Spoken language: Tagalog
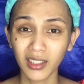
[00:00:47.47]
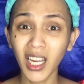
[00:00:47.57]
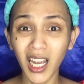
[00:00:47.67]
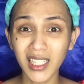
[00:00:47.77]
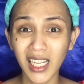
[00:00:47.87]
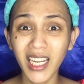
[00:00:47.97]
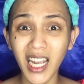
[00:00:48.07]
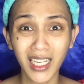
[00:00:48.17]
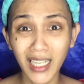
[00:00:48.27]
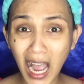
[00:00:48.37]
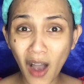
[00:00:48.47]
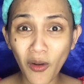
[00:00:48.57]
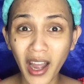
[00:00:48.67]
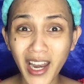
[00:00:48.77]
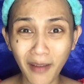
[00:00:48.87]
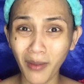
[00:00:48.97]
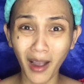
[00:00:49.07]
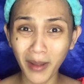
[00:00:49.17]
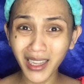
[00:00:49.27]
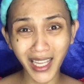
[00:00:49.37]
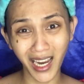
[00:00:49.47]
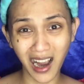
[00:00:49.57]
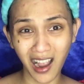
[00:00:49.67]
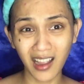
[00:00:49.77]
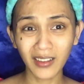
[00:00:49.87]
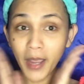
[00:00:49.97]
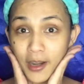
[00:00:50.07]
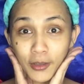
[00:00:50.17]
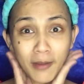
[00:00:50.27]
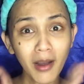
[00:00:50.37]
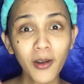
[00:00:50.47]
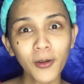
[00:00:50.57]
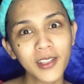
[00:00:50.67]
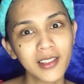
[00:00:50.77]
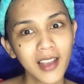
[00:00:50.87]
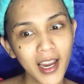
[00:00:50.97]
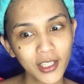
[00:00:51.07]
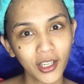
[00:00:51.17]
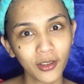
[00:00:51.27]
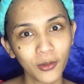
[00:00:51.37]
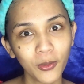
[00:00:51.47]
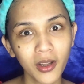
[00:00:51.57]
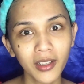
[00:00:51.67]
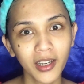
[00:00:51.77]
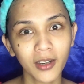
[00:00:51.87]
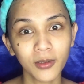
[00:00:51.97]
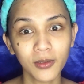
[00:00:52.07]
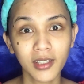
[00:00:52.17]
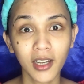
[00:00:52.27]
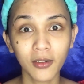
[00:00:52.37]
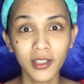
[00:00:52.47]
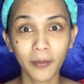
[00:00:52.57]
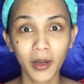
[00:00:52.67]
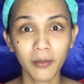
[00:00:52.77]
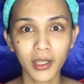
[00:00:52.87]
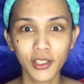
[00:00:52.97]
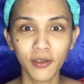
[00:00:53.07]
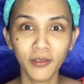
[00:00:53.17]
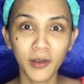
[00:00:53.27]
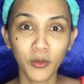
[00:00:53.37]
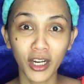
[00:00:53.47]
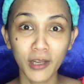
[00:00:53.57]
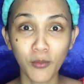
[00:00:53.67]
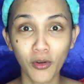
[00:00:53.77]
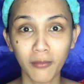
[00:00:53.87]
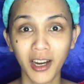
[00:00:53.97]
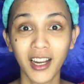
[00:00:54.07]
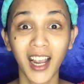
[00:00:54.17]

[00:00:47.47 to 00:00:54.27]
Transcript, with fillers: di ka kasaligag naong ana baka batay ka pero di mag-ulsesh duan di ka unsaon na para ma-achieve ni mong imong